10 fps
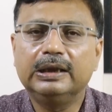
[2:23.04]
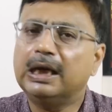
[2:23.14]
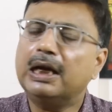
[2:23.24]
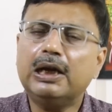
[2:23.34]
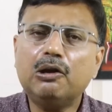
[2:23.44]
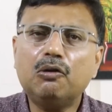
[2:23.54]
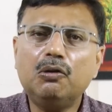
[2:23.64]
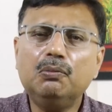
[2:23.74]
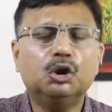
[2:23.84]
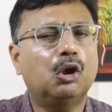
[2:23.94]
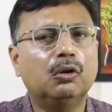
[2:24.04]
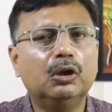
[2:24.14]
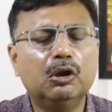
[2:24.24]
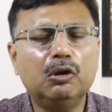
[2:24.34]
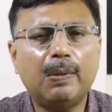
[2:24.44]
নানা রকম
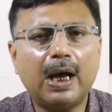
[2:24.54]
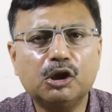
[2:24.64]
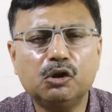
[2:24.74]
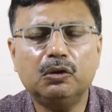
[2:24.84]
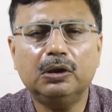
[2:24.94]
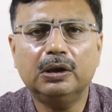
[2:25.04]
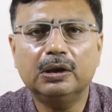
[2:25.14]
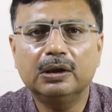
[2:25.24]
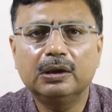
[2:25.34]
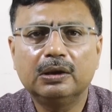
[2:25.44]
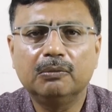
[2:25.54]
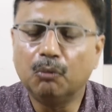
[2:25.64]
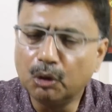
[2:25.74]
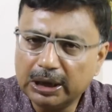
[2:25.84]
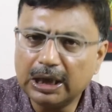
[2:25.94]
সন্দেহভাজন
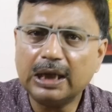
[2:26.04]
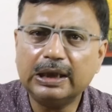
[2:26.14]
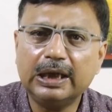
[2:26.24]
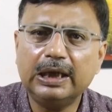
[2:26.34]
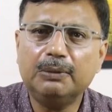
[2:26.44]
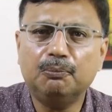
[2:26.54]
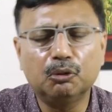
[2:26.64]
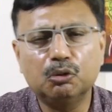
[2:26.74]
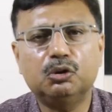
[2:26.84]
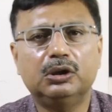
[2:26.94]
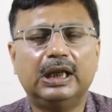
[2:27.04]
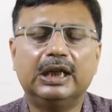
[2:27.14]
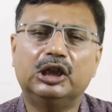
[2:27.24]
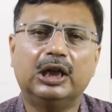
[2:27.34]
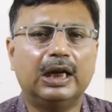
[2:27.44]
মহিলাদের
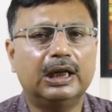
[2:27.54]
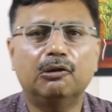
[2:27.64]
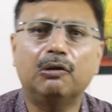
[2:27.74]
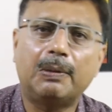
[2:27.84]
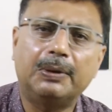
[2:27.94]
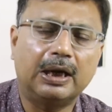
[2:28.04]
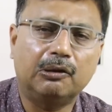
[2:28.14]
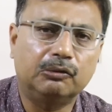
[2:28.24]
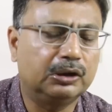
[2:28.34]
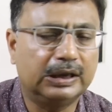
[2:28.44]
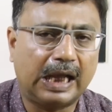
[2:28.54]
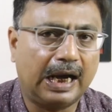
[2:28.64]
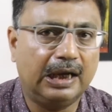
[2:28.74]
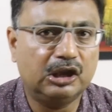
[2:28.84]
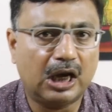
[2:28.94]
পুরুষদের সেখানে ঘোরাফেরা করতে
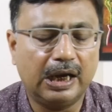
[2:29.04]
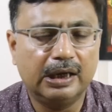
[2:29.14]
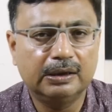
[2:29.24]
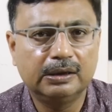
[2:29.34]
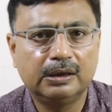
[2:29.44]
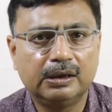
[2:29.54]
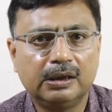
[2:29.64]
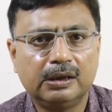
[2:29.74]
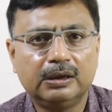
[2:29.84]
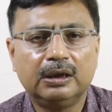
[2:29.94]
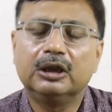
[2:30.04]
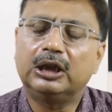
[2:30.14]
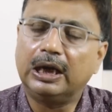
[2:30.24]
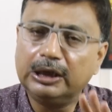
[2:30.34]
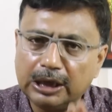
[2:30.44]
দেখা যায়
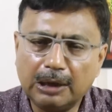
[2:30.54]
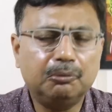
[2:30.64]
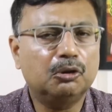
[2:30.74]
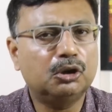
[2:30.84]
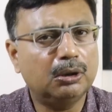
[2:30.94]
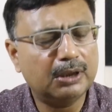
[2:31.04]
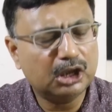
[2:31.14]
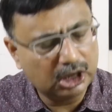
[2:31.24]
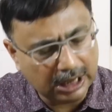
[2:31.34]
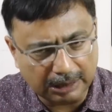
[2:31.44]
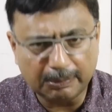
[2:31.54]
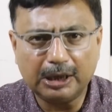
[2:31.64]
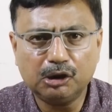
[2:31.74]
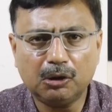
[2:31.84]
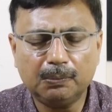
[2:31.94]
সাঁইতিয়া পুরসভার
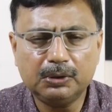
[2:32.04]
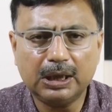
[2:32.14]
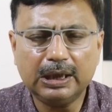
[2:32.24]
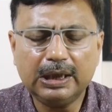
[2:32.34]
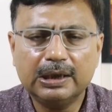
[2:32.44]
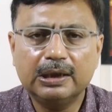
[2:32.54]
চেয়ারম্যান সব জানে